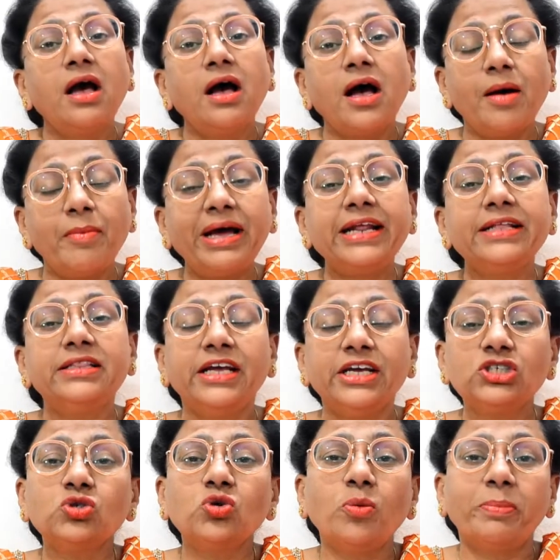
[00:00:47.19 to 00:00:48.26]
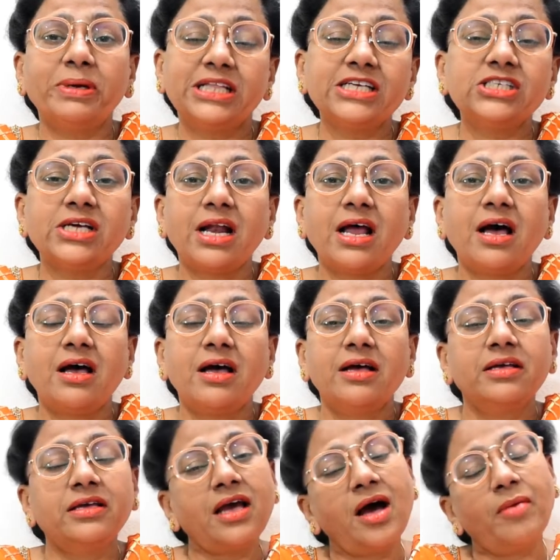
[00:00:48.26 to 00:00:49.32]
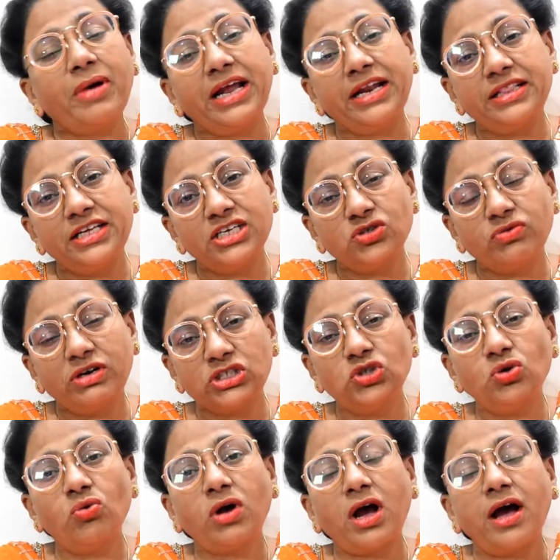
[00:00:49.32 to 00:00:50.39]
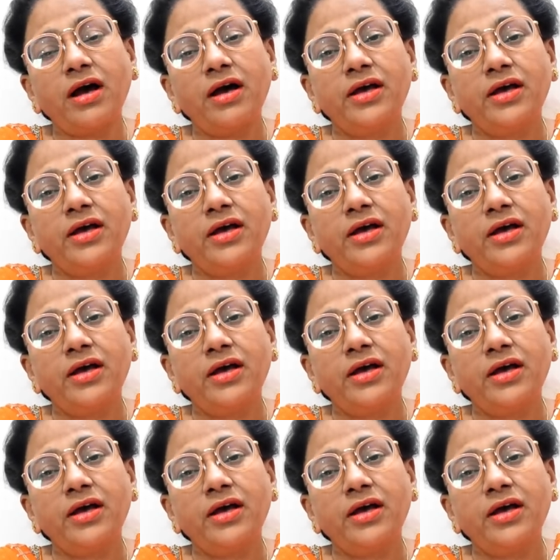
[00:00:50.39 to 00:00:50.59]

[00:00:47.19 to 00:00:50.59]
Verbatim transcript: हमारे देश को पता चला कि हमारे देशवासियों का